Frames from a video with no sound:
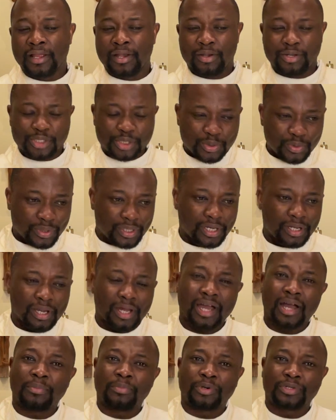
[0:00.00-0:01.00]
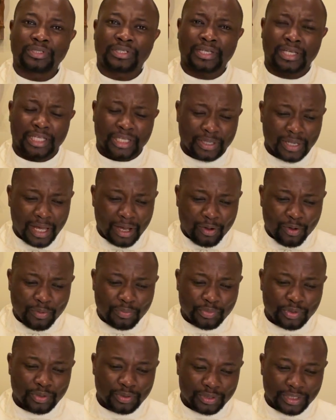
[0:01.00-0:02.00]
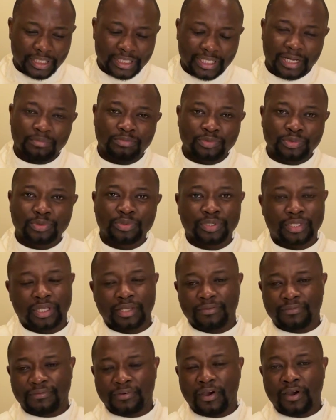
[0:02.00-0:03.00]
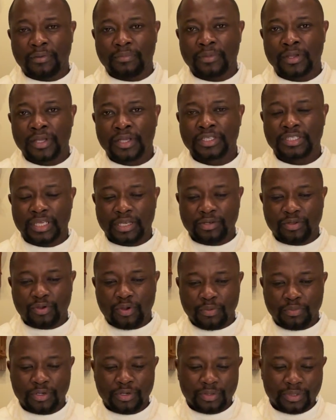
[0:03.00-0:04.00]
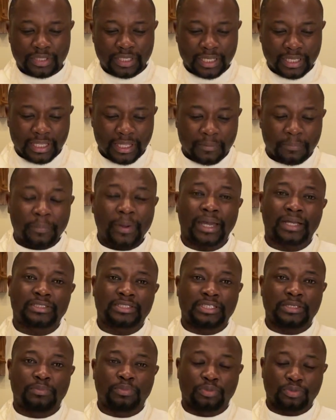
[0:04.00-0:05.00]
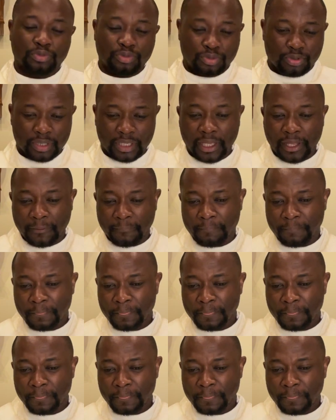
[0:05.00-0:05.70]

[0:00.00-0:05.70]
le jour qu'il leur a montré que la communauté d'amour qu'ils forment, c'est une communauté qui est partie pour durer.